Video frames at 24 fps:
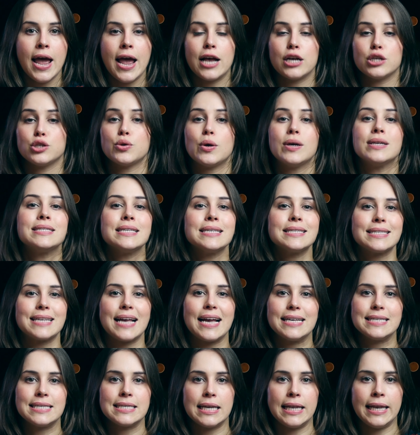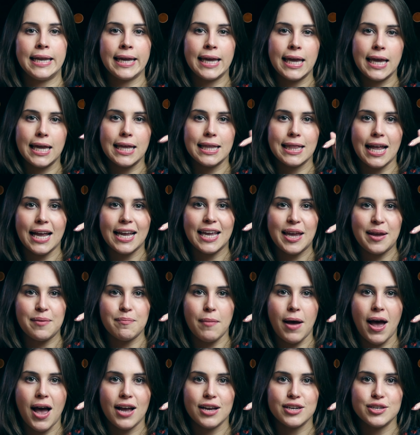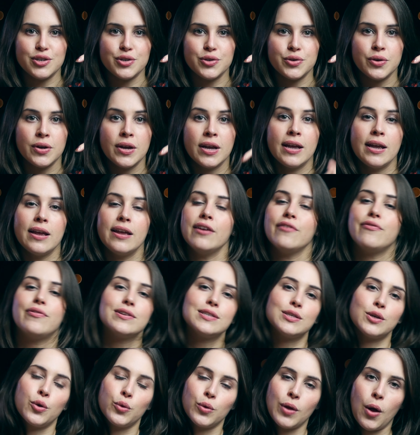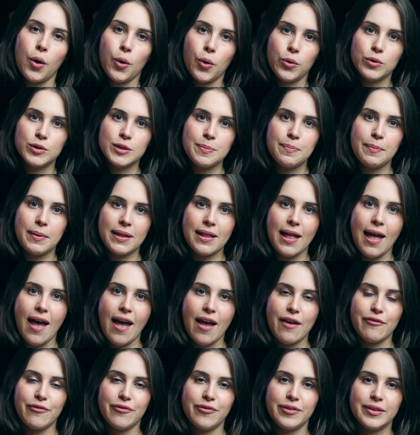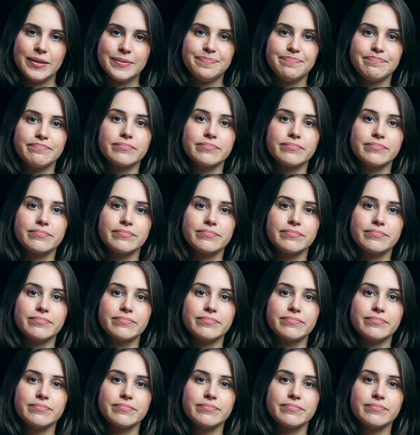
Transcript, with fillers: É só acessar esse link que está aqui embaixo e fazer o download em PDF.